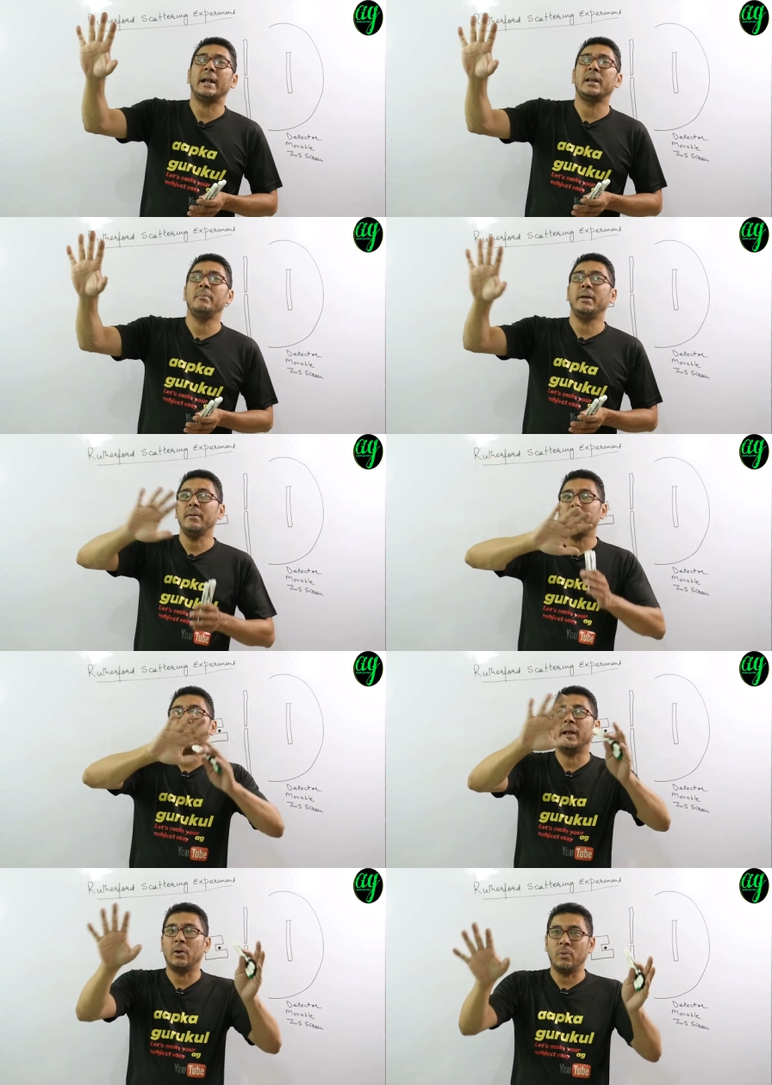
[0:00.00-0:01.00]
एटम में
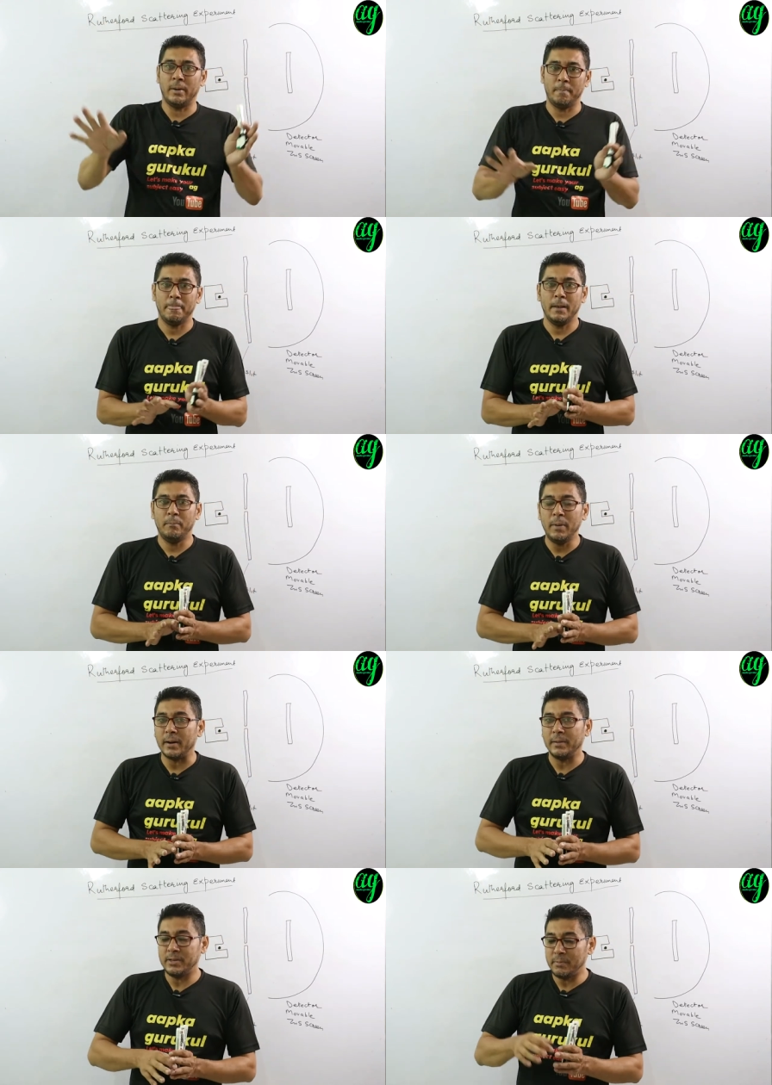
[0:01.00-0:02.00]
फैला हुआ है
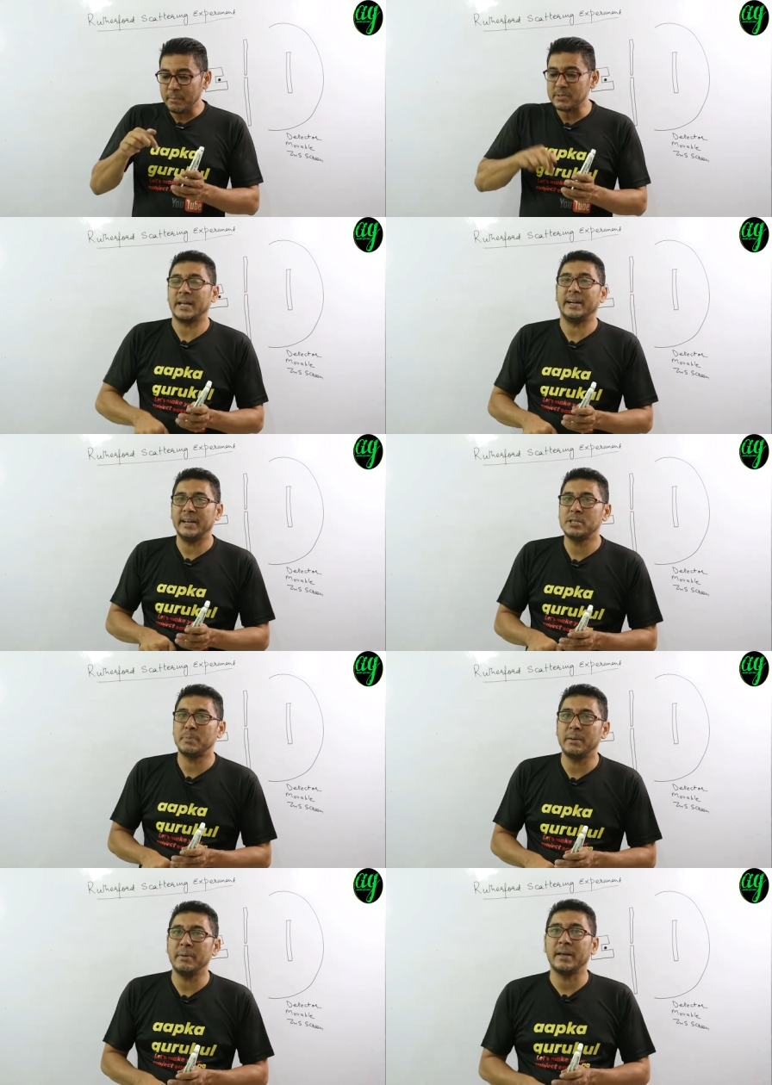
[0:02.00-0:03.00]
पर जब हम स्कैटरिंग
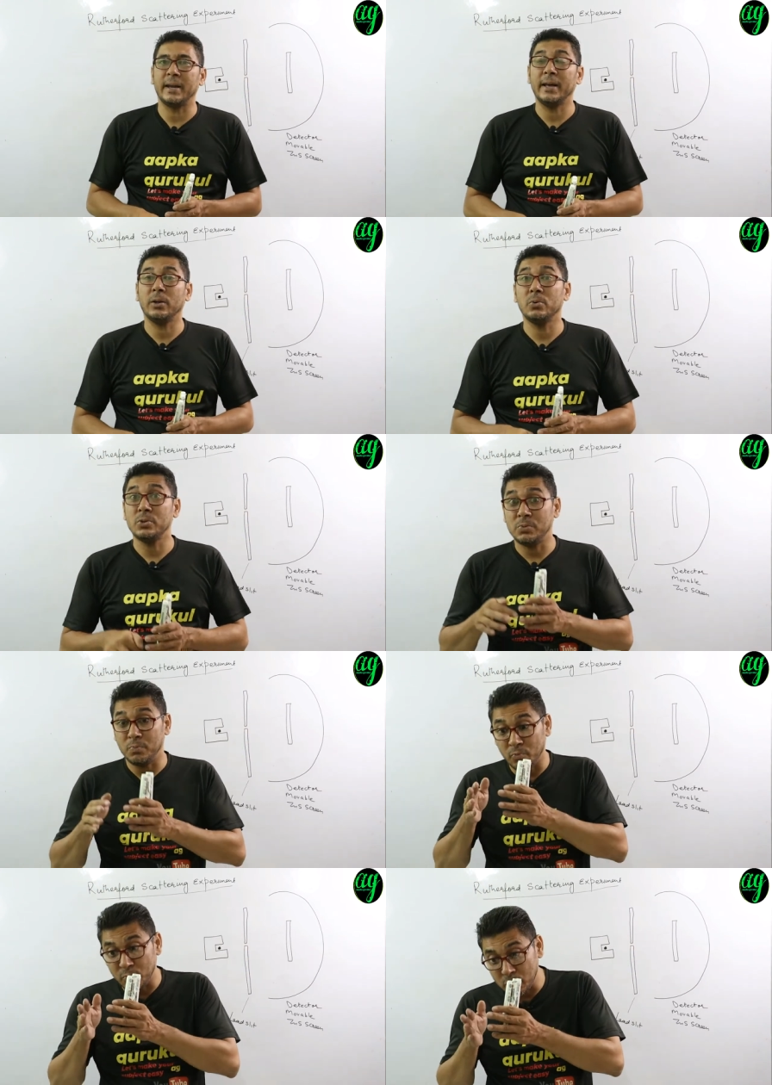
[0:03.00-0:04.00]
एक्सपेरिमेंट करेंगे तो
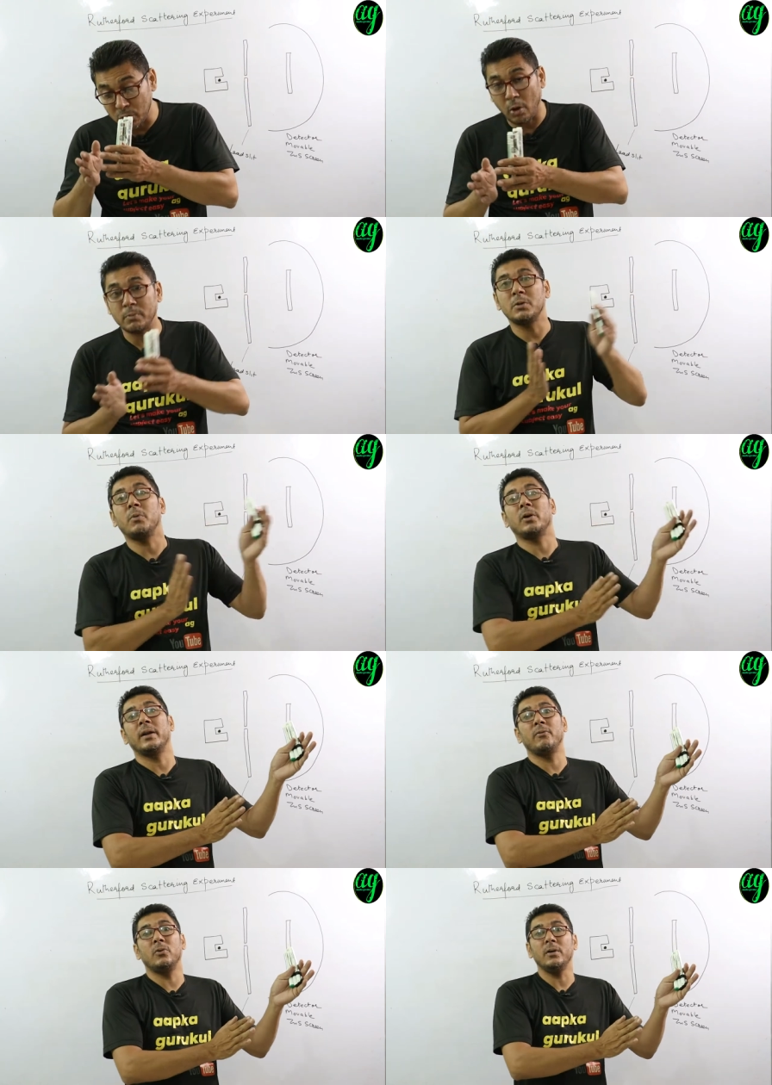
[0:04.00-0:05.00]
जो थॉमसन
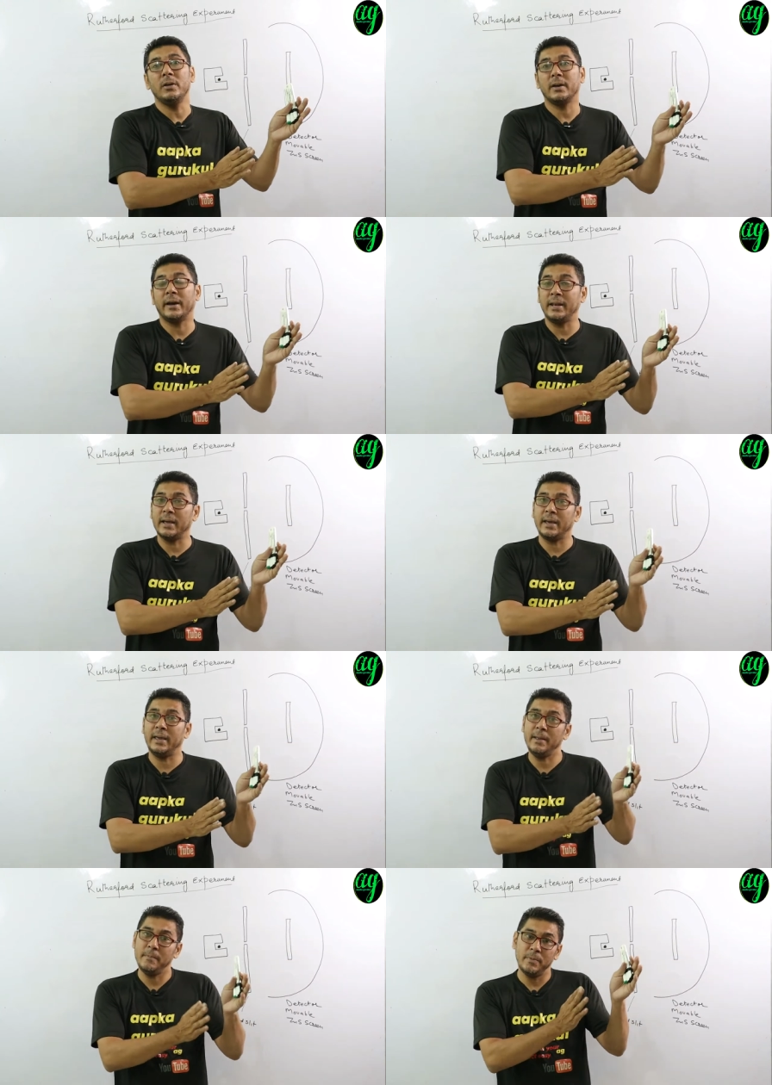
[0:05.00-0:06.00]
मॉडल है वो कहीं ना
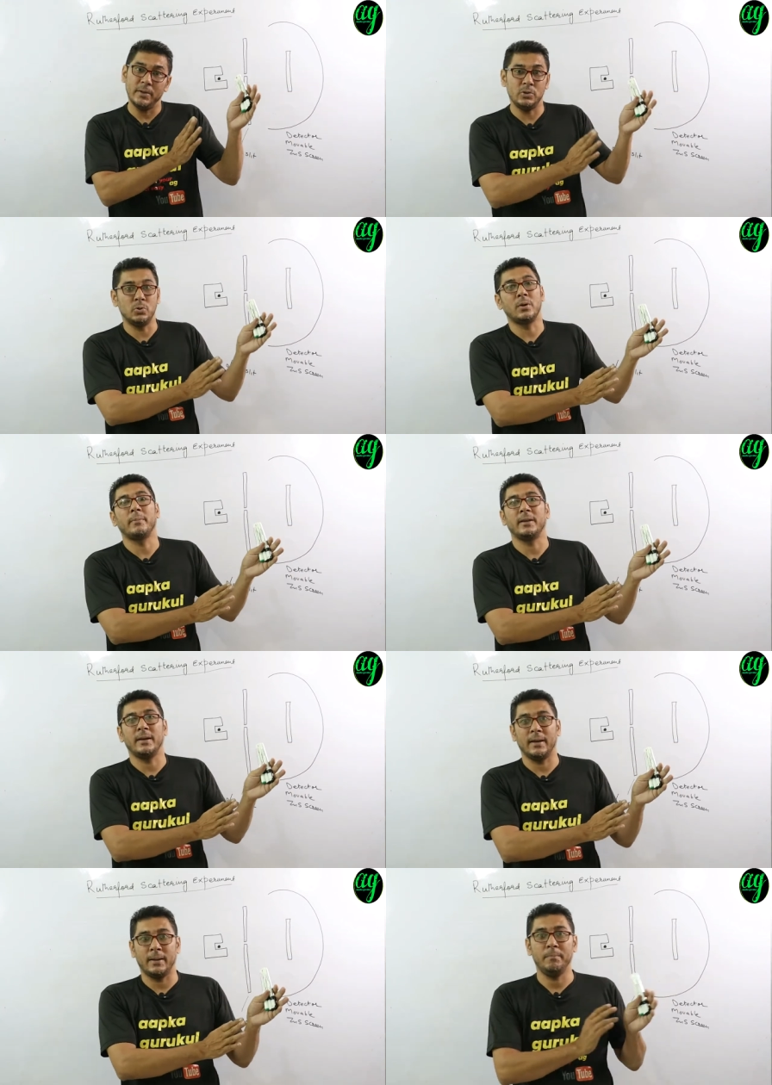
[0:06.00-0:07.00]
कहीं झूठा पड़
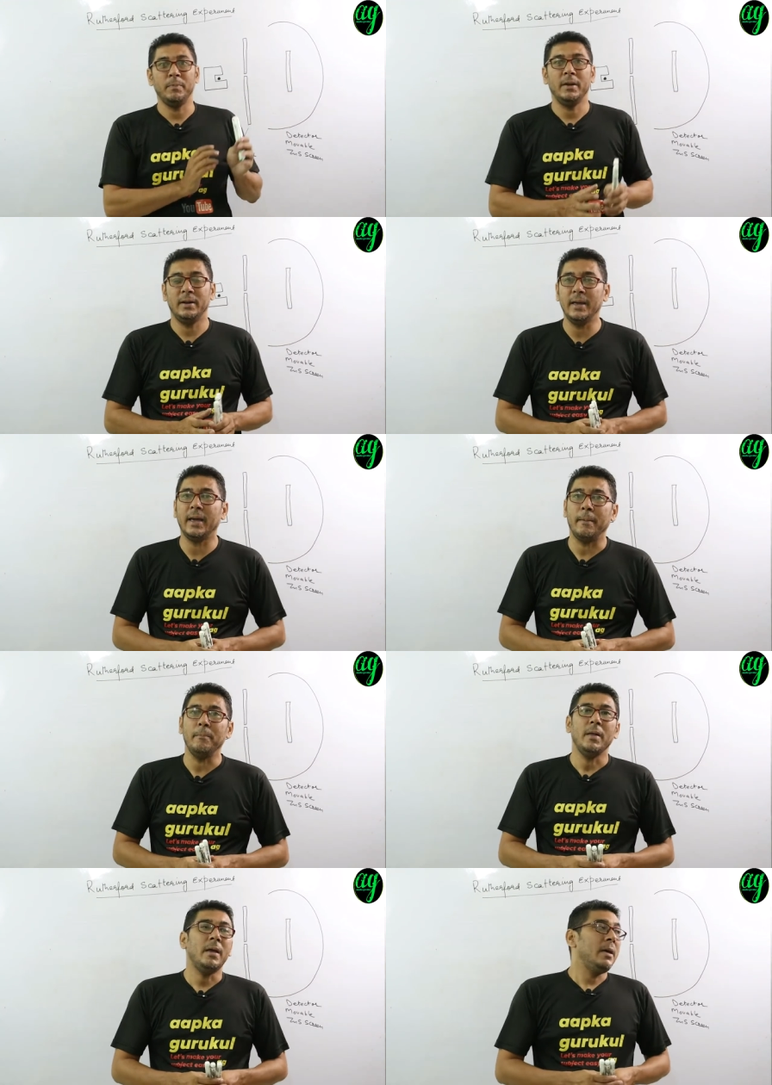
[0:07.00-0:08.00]
जाएगा ठीक है
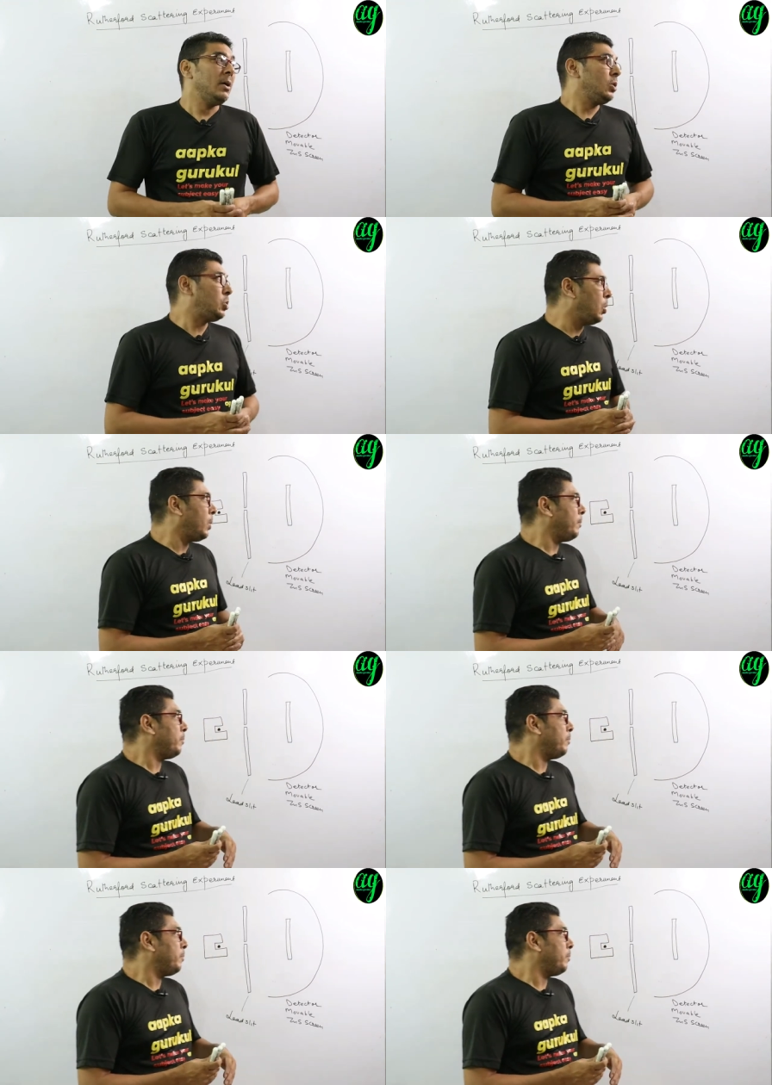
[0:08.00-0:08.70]
तो